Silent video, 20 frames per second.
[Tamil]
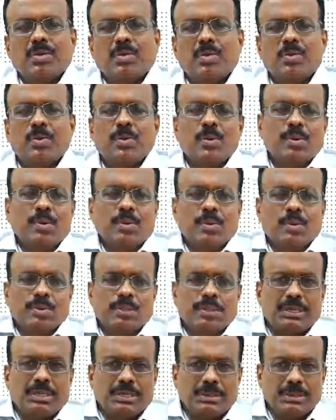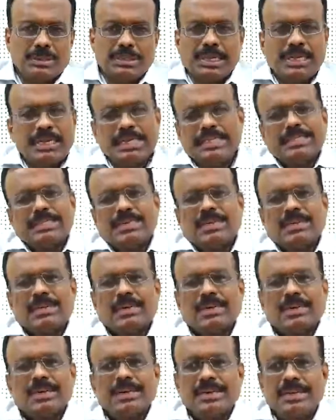ஒவ்வொரு
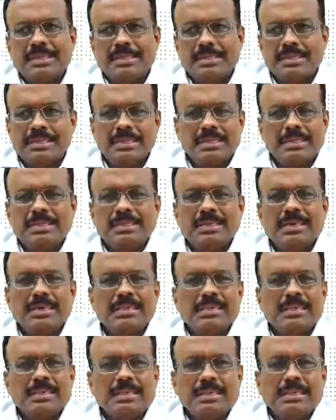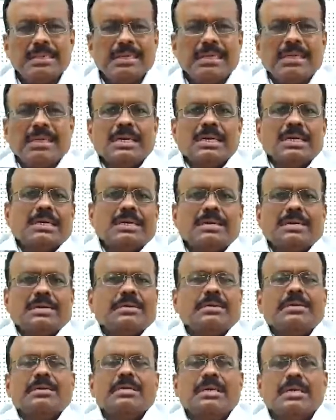ஸ்கிரீன்ஷாட்டாக எடுத்து அது
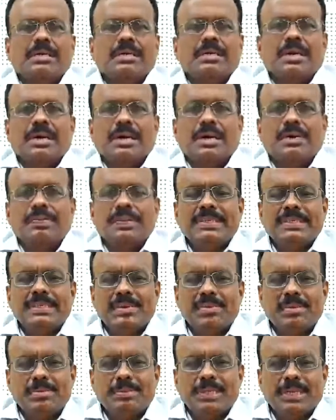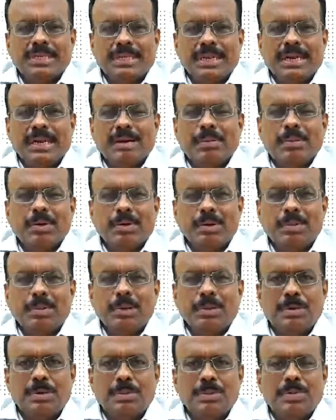இந்த அபிசியல் வெப்சைட்டில் டபிள்யூ
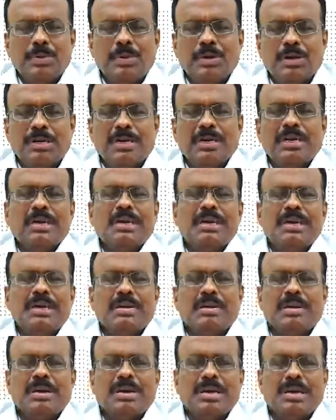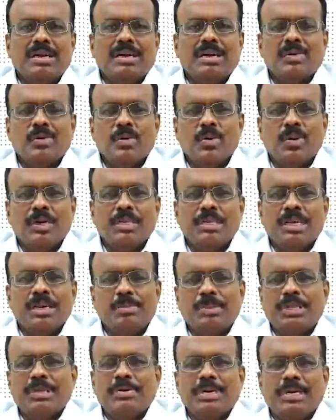டபிள்யூ டபிள்யூ டாட் டிஎன்இ ஆன்லைன் டாட்
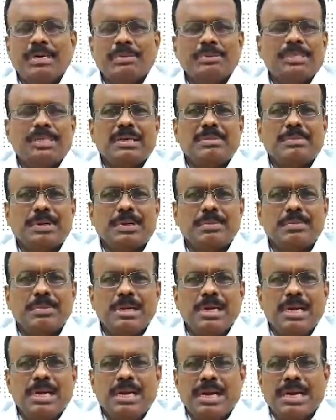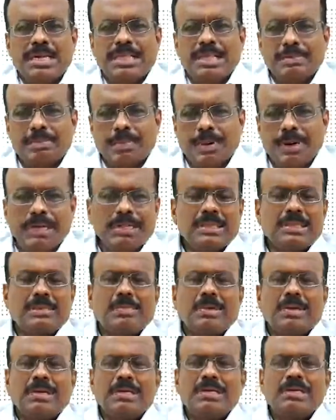ஓஆர்இல் பதிவேற்றம் செய்யப்படும் அதை பார்த்த
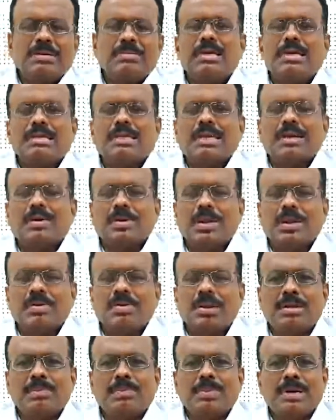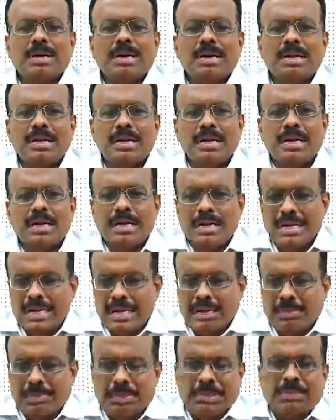பிறகு நீங்கள் தங்களுடைய விண்ணப்பங்களை
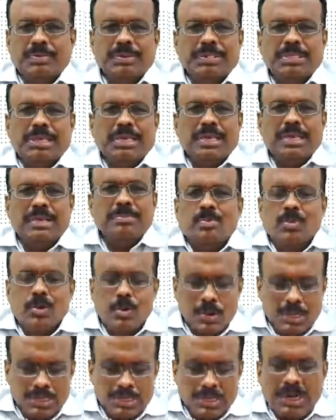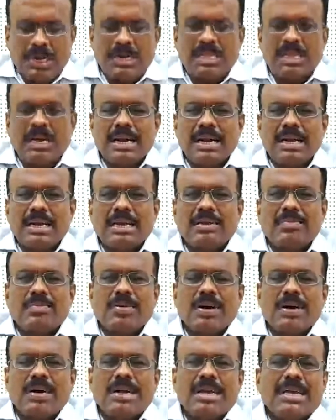பதிவு செய்யலாம் உங்களுடைய சான்றிதழ்களை
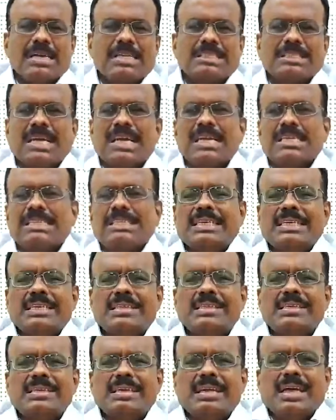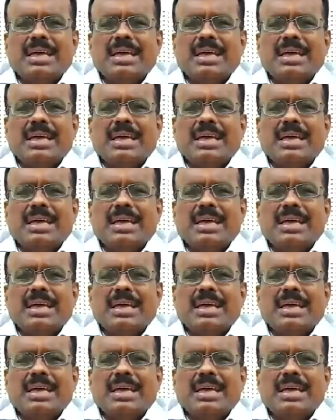எவ்வாறு நீங்கள் ஸ்கேன் செய்து